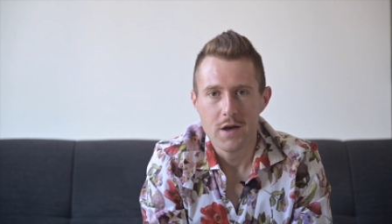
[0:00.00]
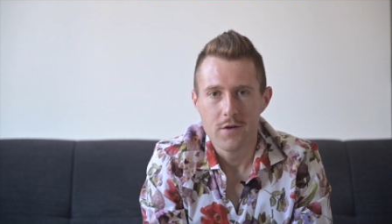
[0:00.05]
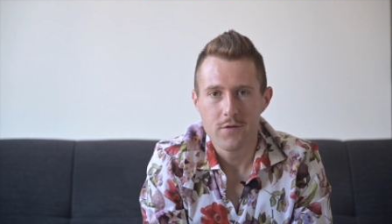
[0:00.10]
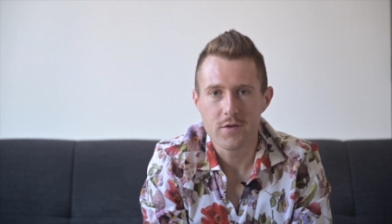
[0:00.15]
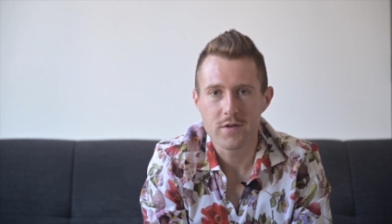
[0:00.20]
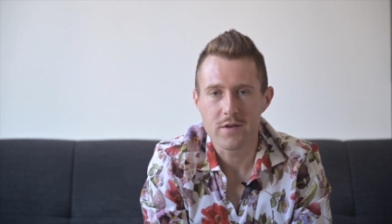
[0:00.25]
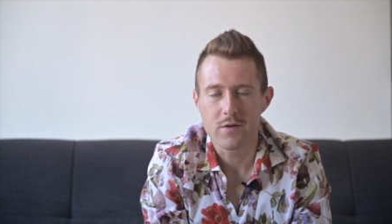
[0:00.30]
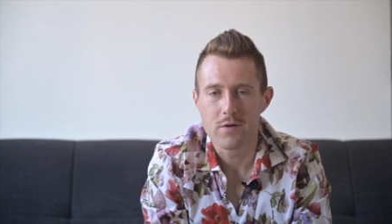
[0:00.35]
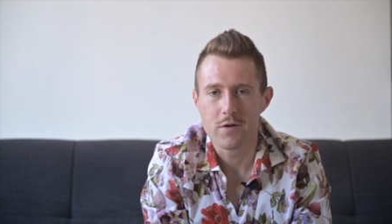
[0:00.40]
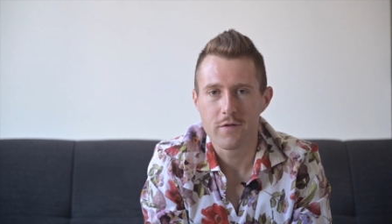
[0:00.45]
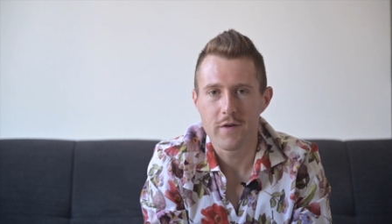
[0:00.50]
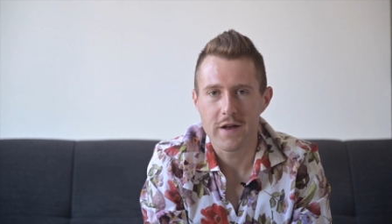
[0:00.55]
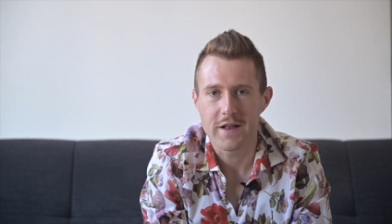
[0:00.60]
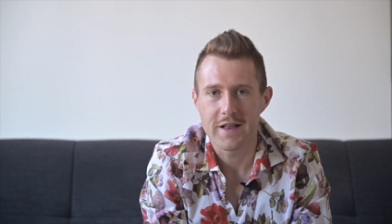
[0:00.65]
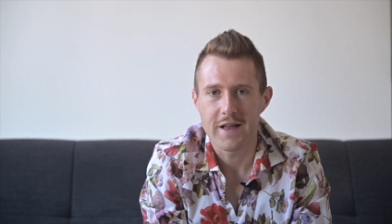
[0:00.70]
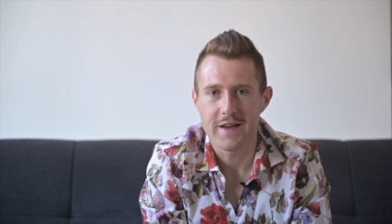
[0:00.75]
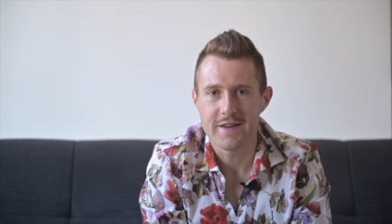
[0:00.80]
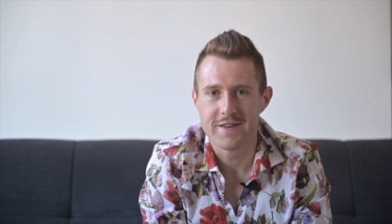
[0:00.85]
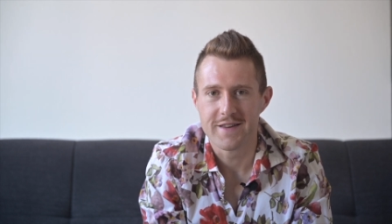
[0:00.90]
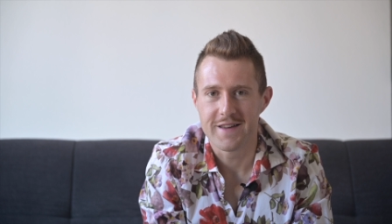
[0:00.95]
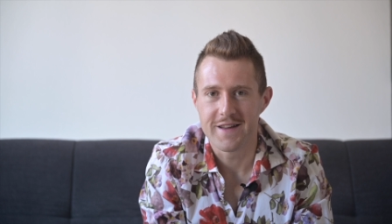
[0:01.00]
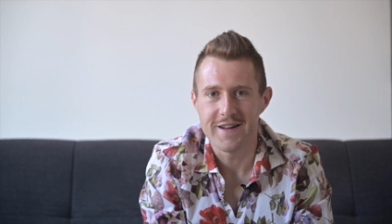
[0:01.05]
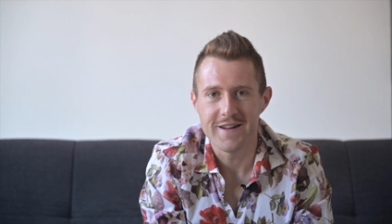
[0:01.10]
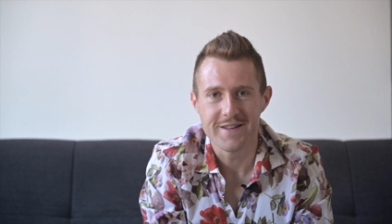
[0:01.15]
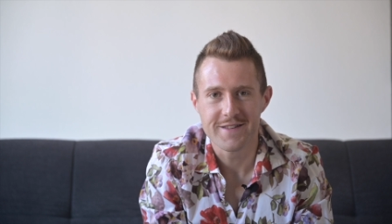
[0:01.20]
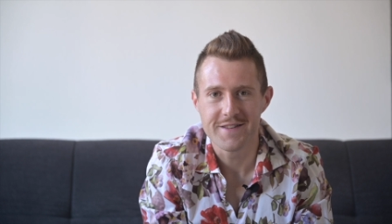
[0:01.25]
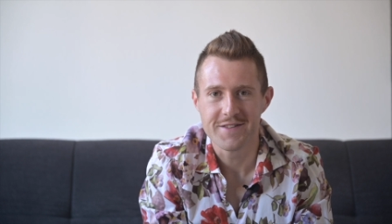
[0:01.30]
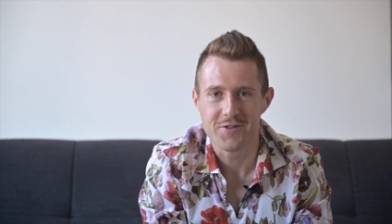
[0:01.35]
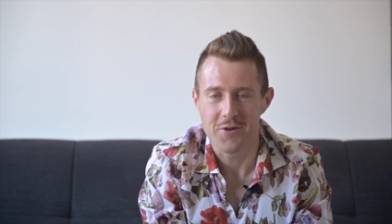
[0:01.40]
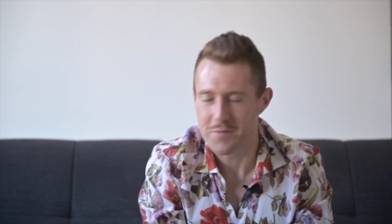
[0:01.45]
fürs ungefähr gleiche
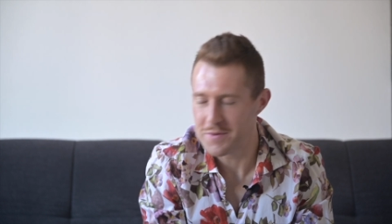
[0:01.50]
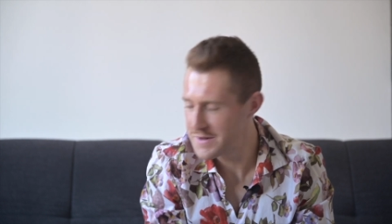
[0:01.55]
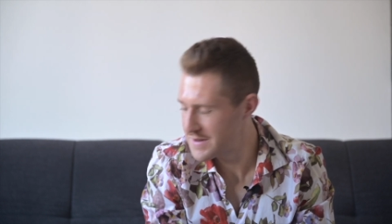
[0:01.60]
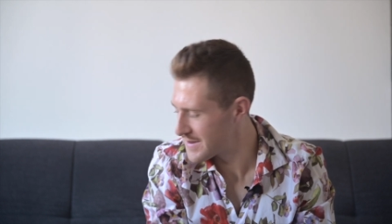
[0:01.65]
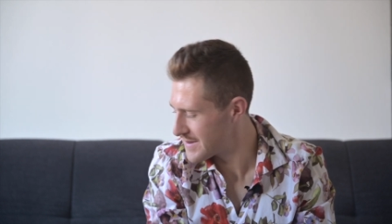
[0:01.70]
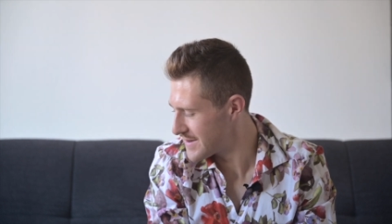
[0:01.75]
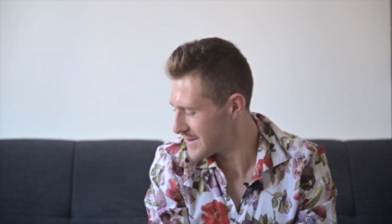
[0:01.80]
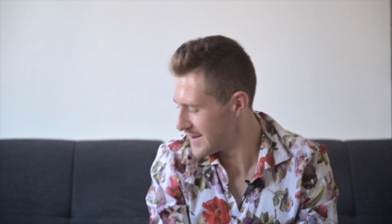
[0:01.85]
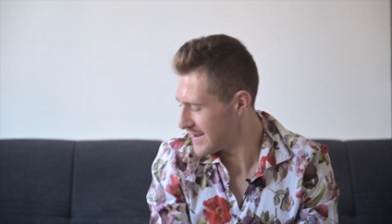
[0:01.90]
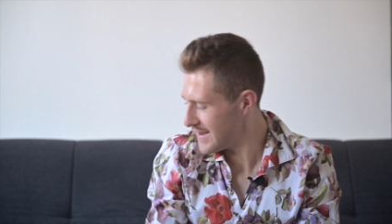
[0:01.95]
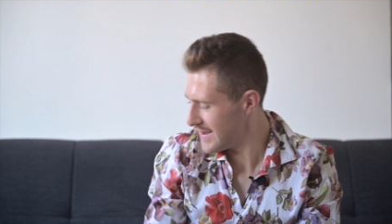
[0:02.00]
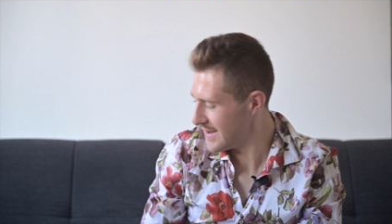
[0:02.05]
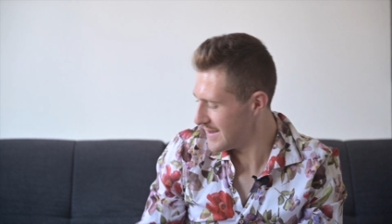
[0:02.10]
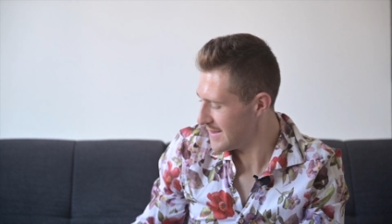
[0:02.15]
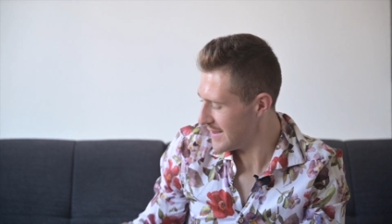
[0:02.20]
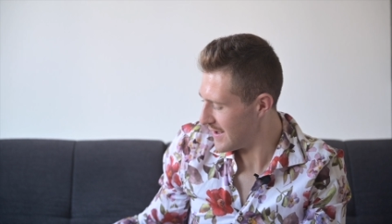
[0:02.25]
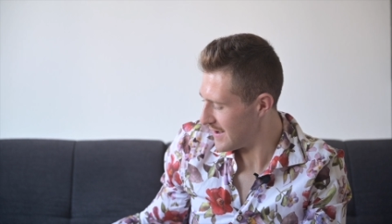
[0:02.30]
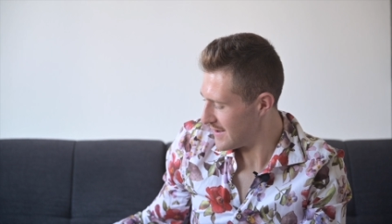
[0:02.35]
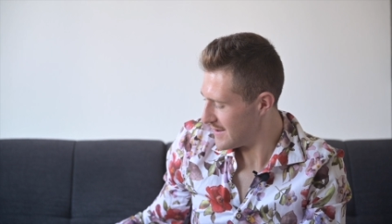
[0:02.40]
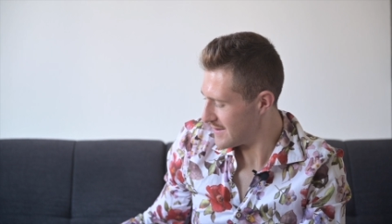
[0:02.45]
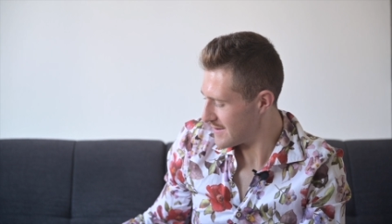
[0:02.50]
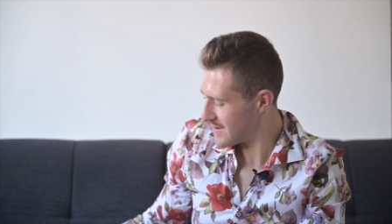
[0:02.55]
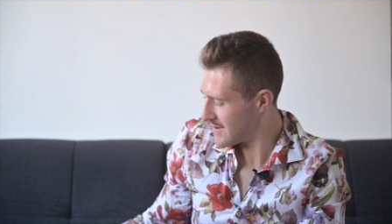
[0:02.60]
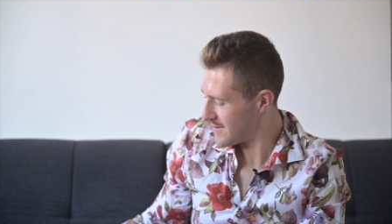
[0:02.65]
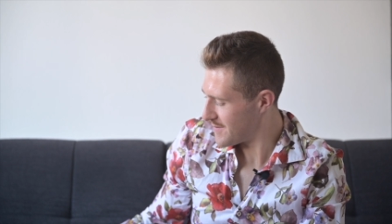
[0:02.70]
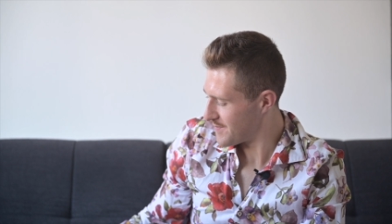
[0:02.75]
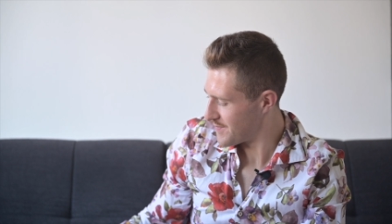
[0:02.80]
Geld den doppelten Inhalt.